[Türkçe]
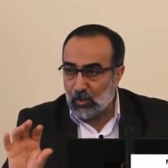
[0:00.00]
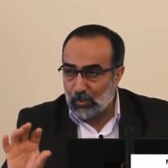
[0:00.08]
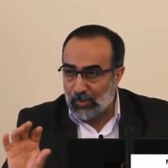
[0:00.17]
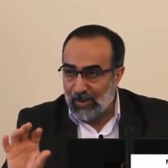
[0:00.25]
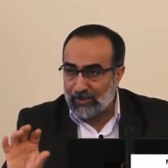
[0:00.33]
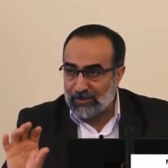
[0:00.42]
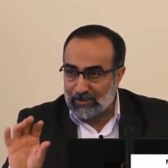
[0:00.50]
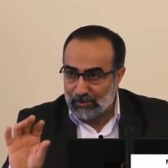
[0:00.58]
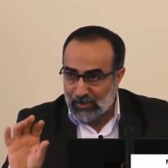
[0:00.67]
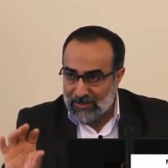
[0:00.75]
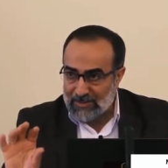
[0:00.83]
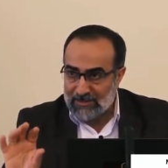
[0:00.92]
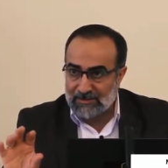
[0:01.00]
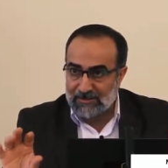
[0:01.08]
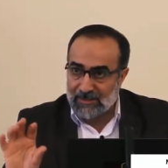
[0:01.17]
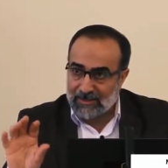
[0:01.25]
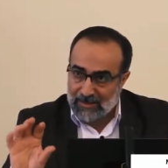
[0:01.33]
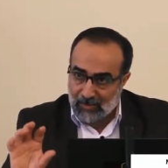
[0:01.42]
o babın
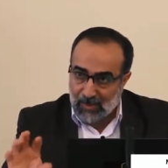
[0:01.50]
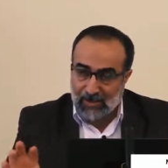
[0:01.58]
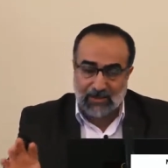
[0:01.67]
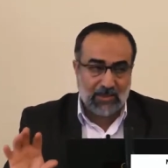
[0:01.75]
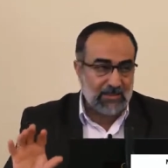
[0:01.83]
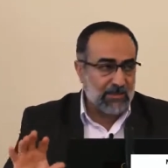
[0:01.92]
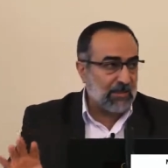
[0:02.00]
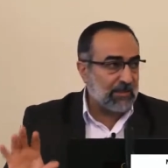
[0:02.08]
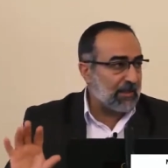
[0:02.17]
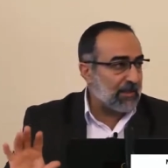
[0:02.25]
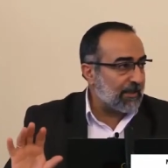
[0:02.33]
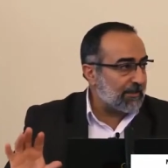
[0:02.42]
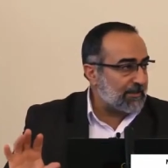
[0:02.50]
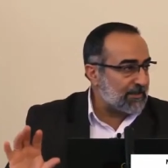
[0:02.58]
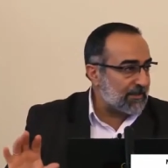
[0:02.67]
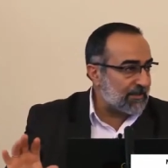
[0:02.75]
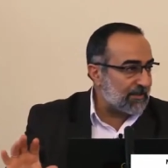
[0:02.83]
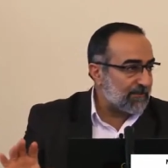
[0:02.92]
başlığına temel teşkil eden
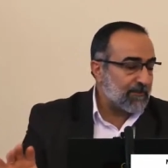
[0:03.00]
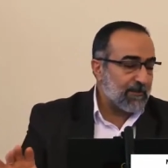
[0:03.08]
hadistir